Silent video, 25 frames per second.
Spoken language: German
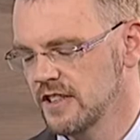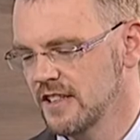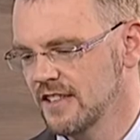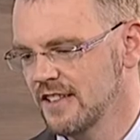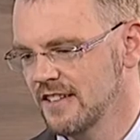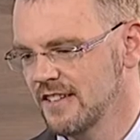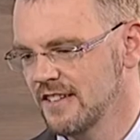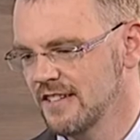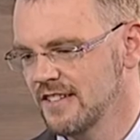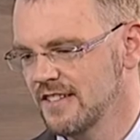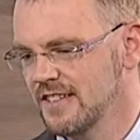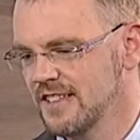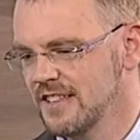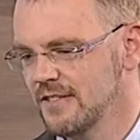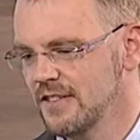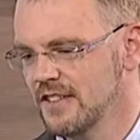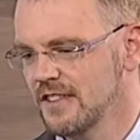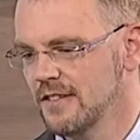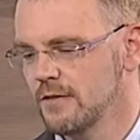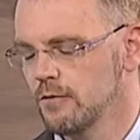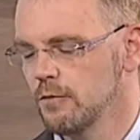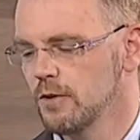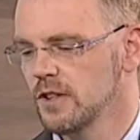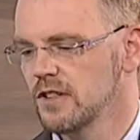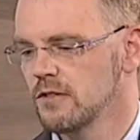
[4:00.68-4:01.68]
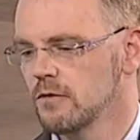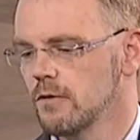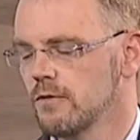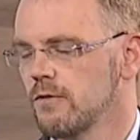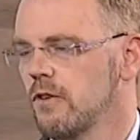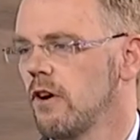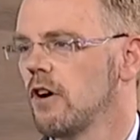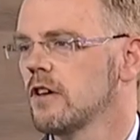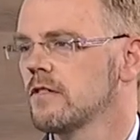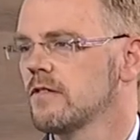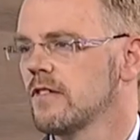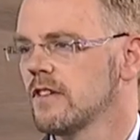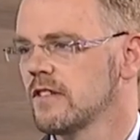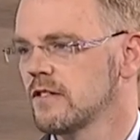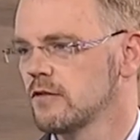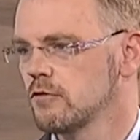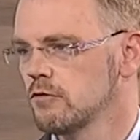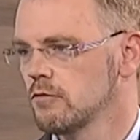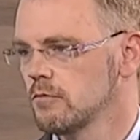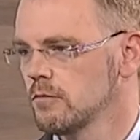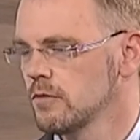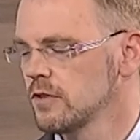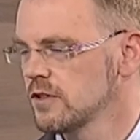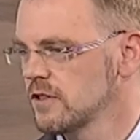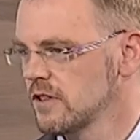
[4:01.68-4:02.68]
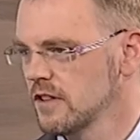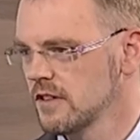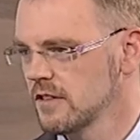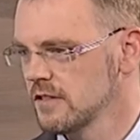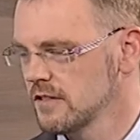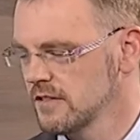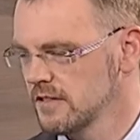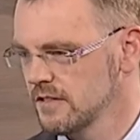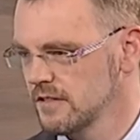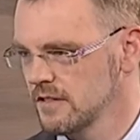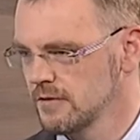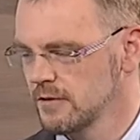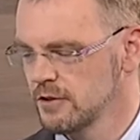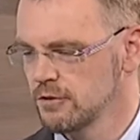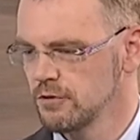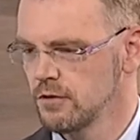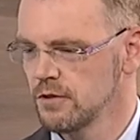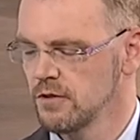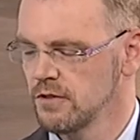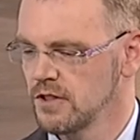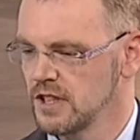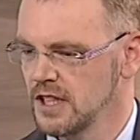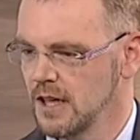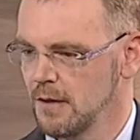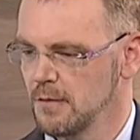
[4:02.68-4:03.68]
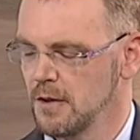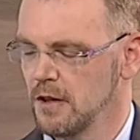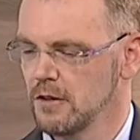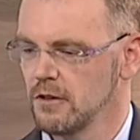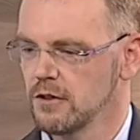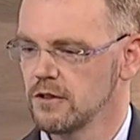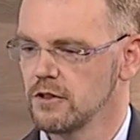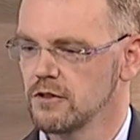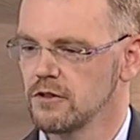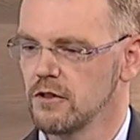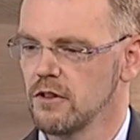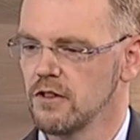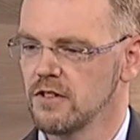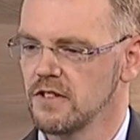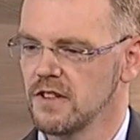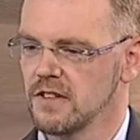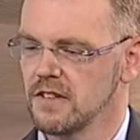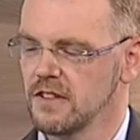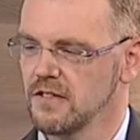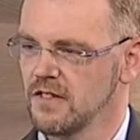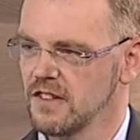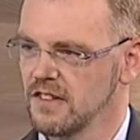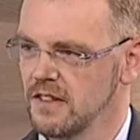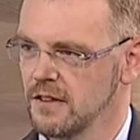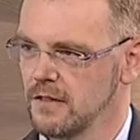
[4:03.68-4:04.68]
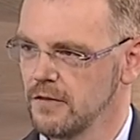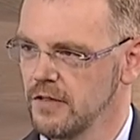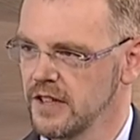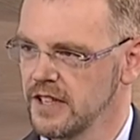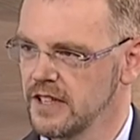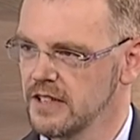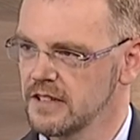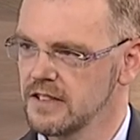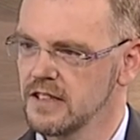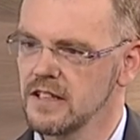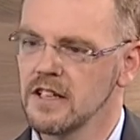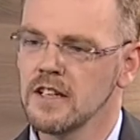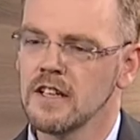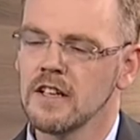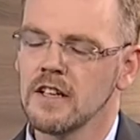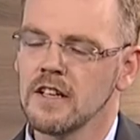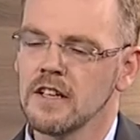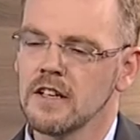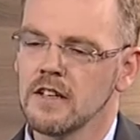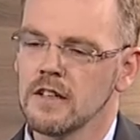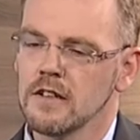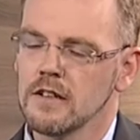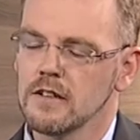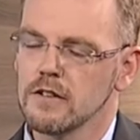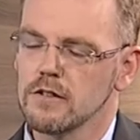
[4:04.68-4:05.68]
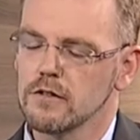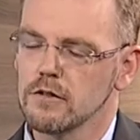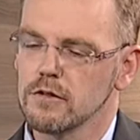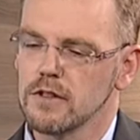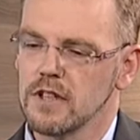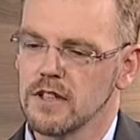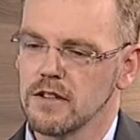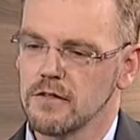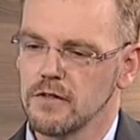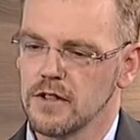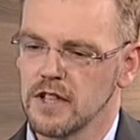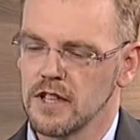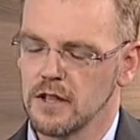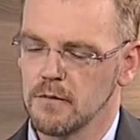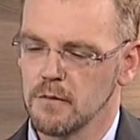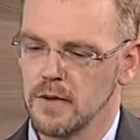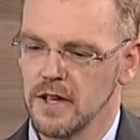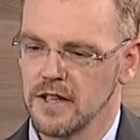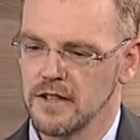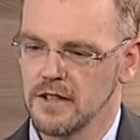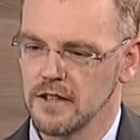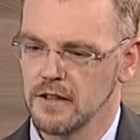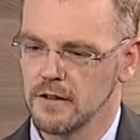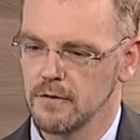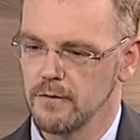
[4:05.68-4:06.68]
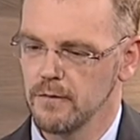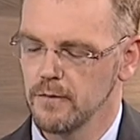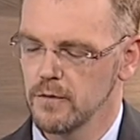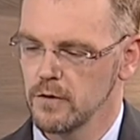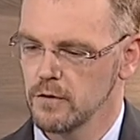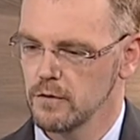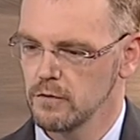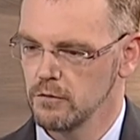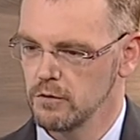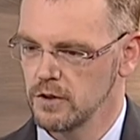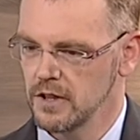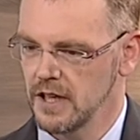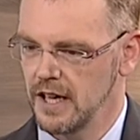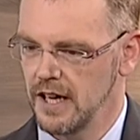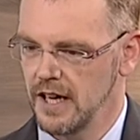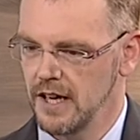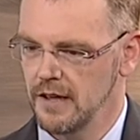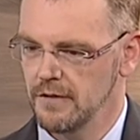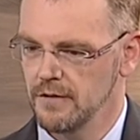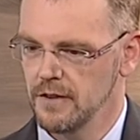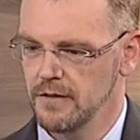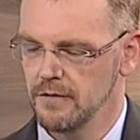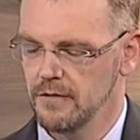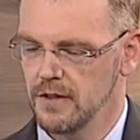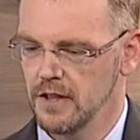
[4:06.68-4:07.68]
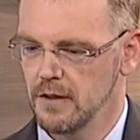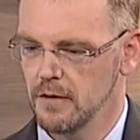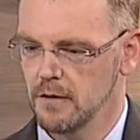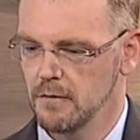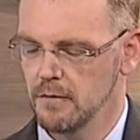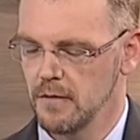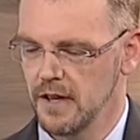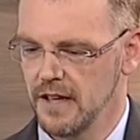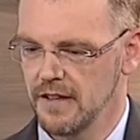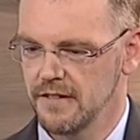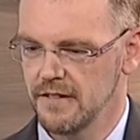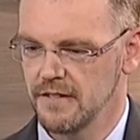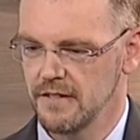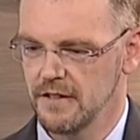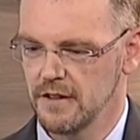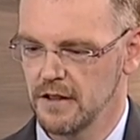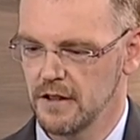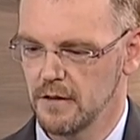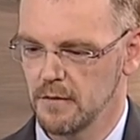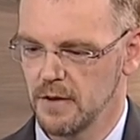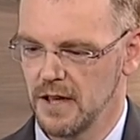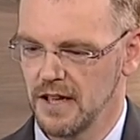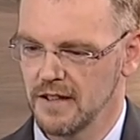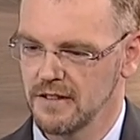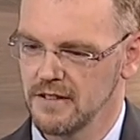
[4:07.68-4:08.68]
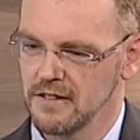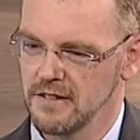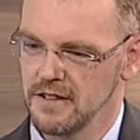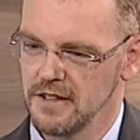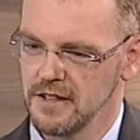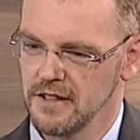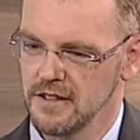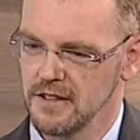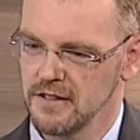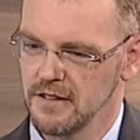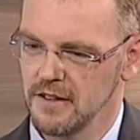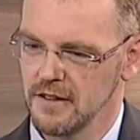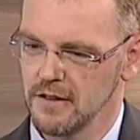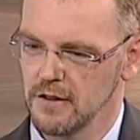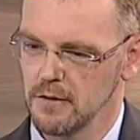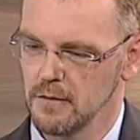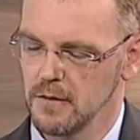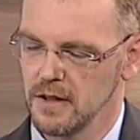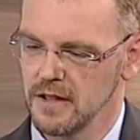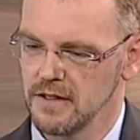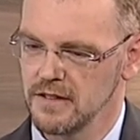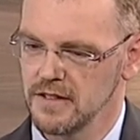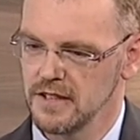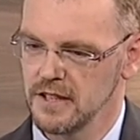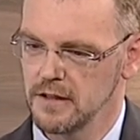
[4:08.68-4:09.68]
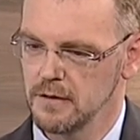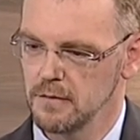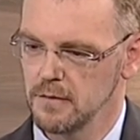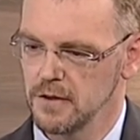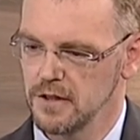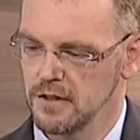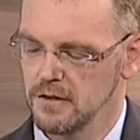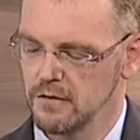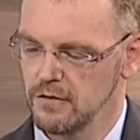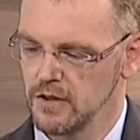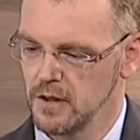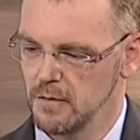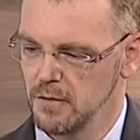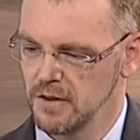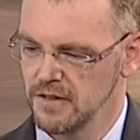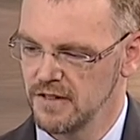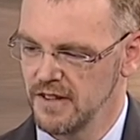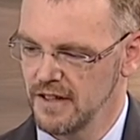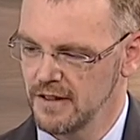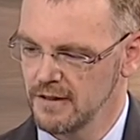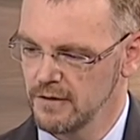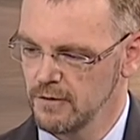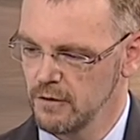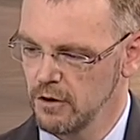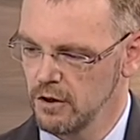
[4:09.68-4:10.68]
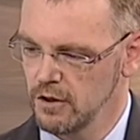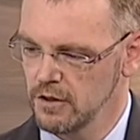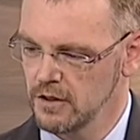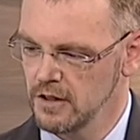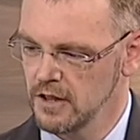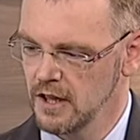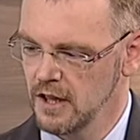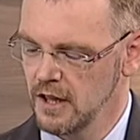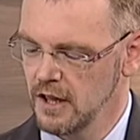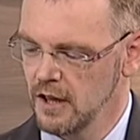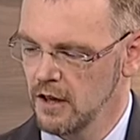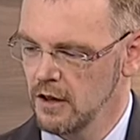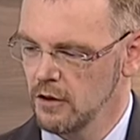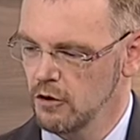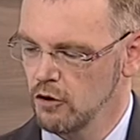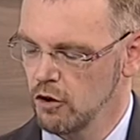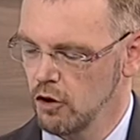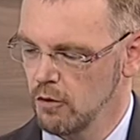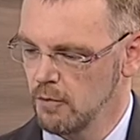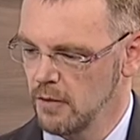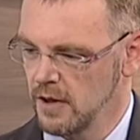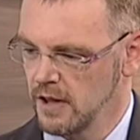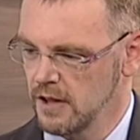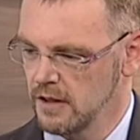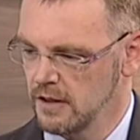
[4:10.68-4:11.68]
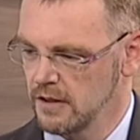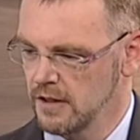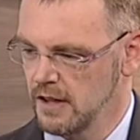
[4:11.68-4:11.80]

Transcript: hat, dass es nicht was ist, wo ich sofort was tun muss oder irgendwie schön. Und ich habe ja auch noch die Chance, dass sich was entwickelt, sodass wir dann bei der U3, wenn wir meistens in den Praxen die Kinder das erste Mal sehen, mit vier bis sechs Wochen nochmal